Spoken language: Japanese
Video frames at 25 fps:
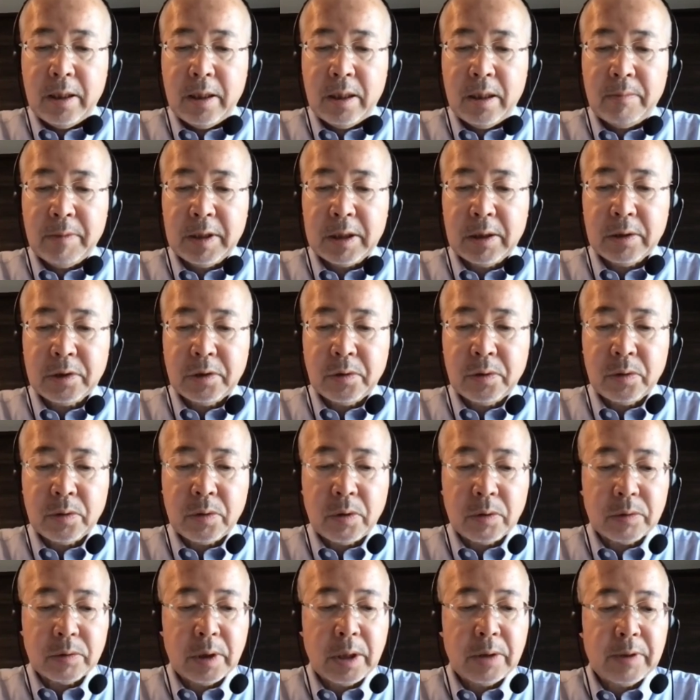またその
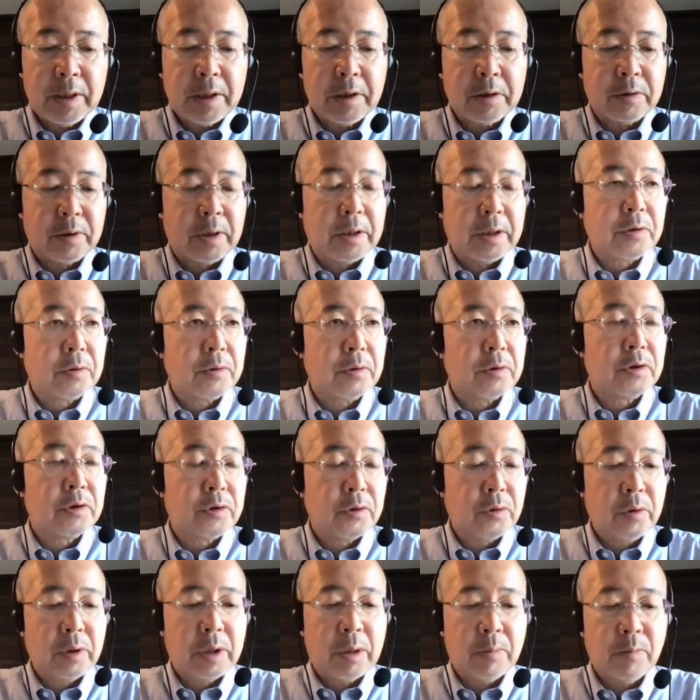国連はですね、その
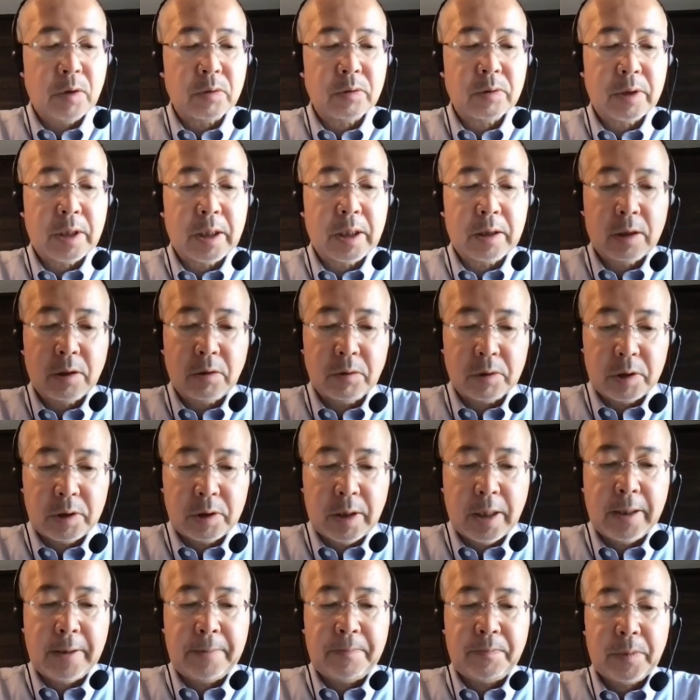主要な目的とし
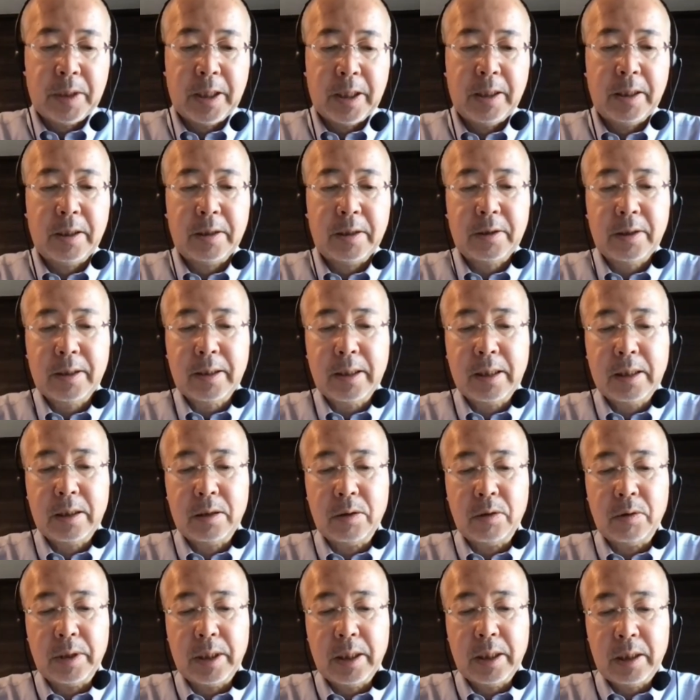て、世界
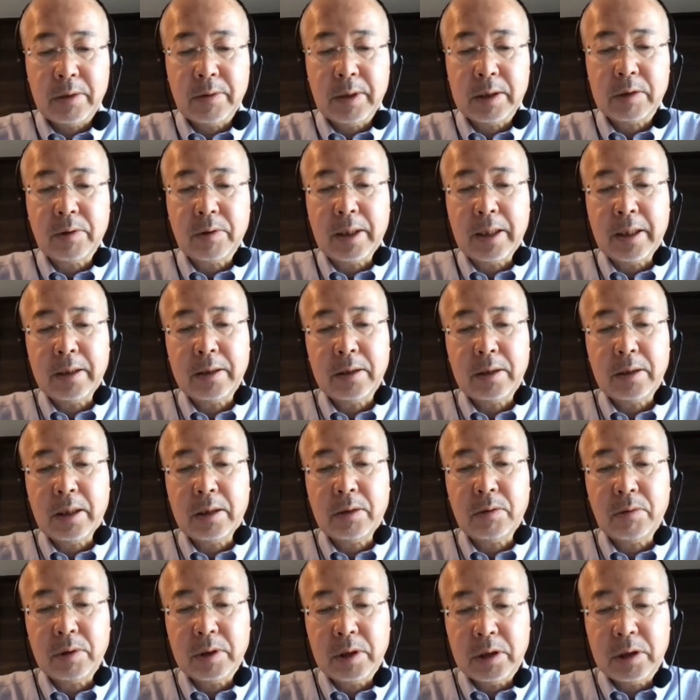の平和と安定
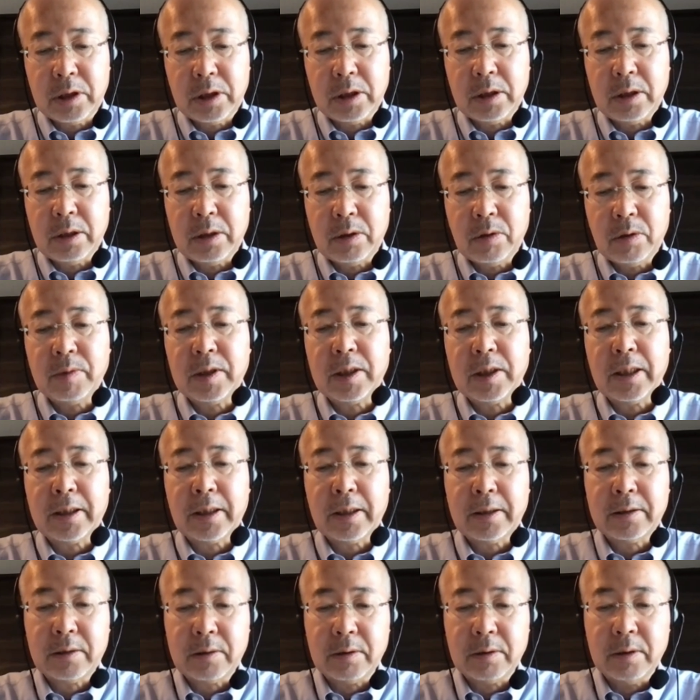の維持のみな
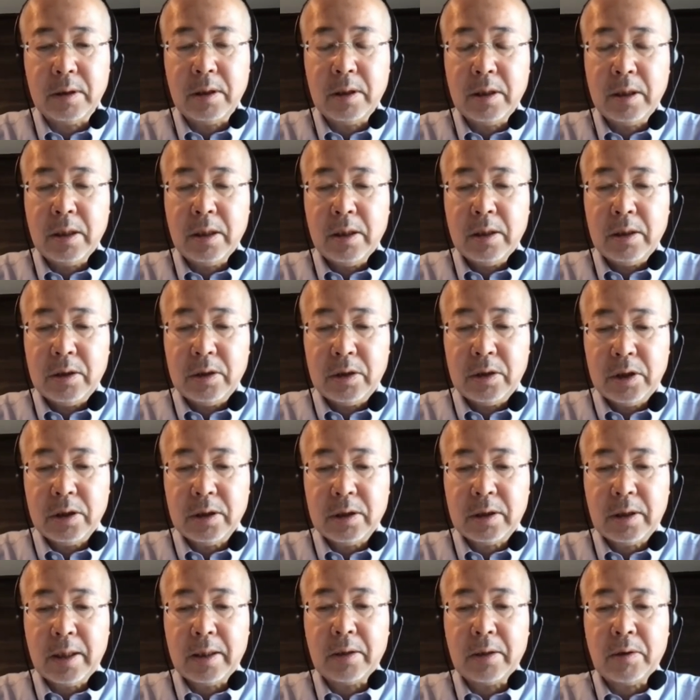らず、
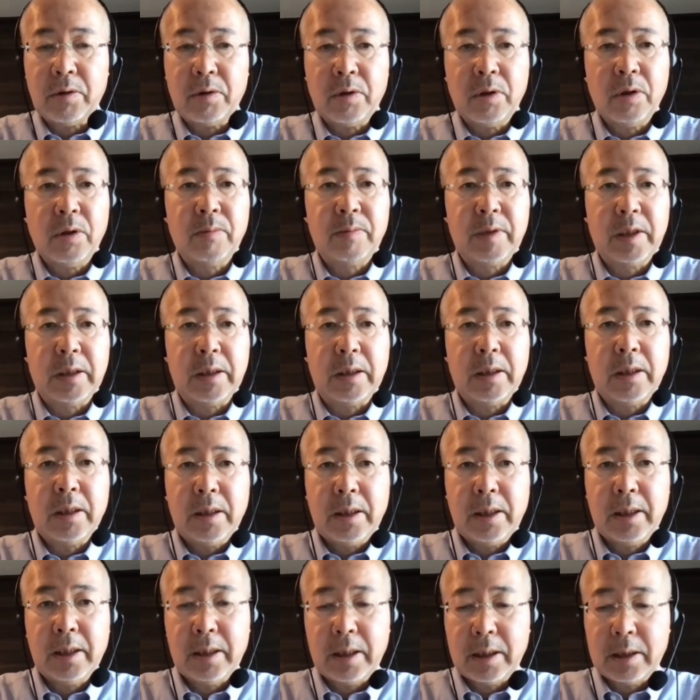人権及
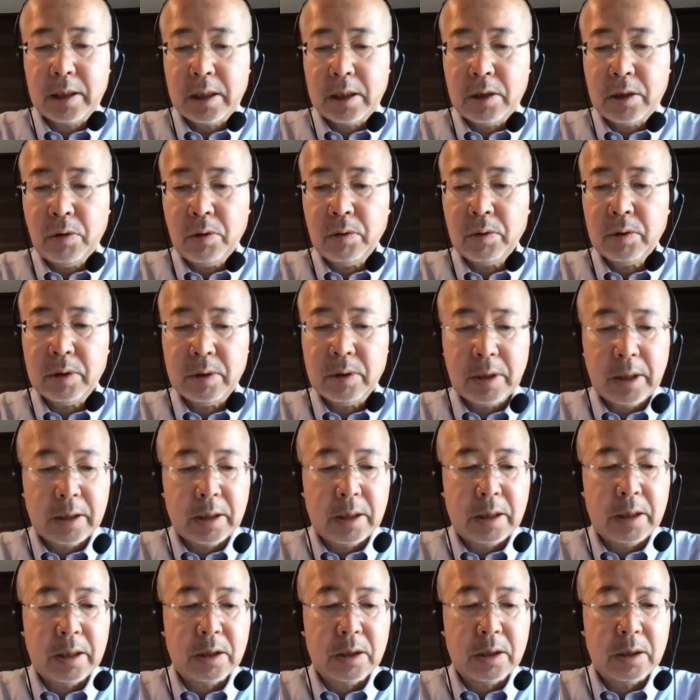び基本
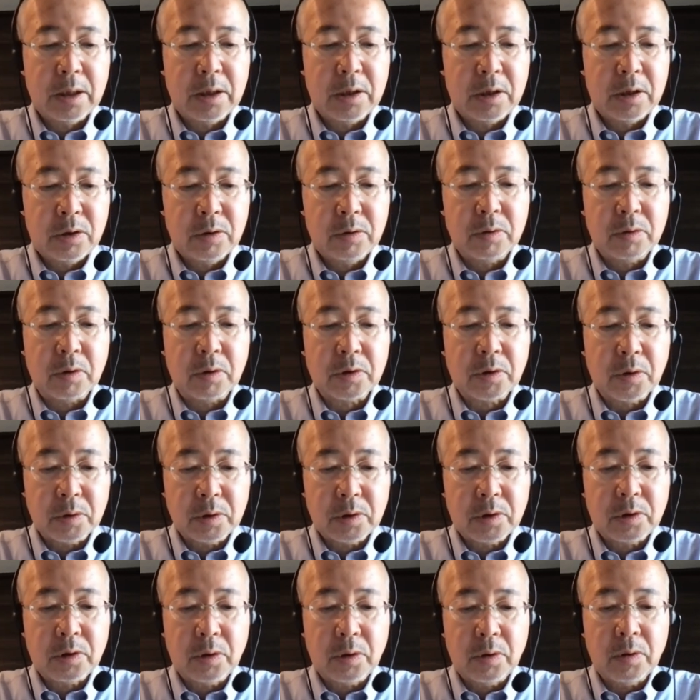的自由の
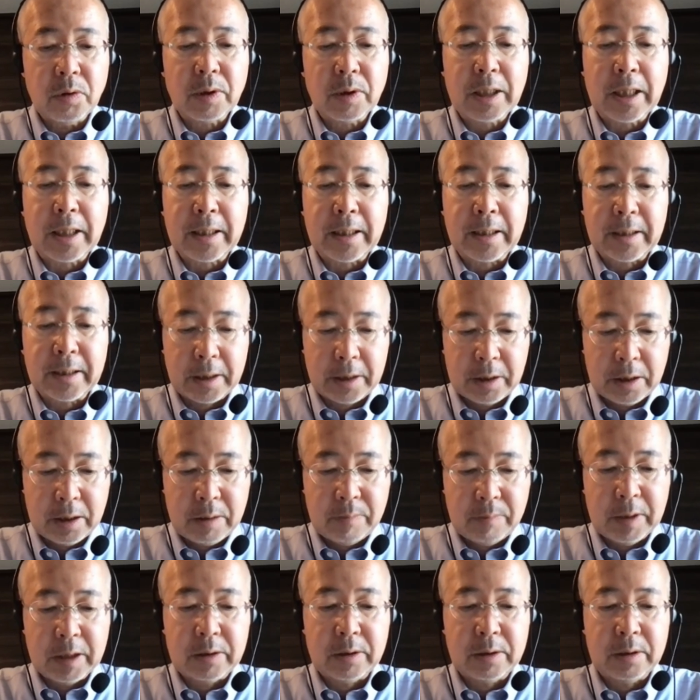尊重を掲げてい
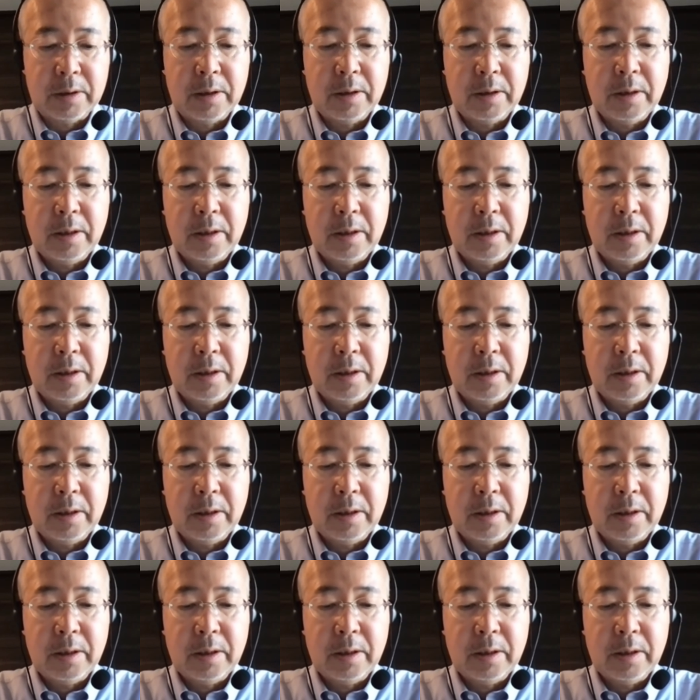ます。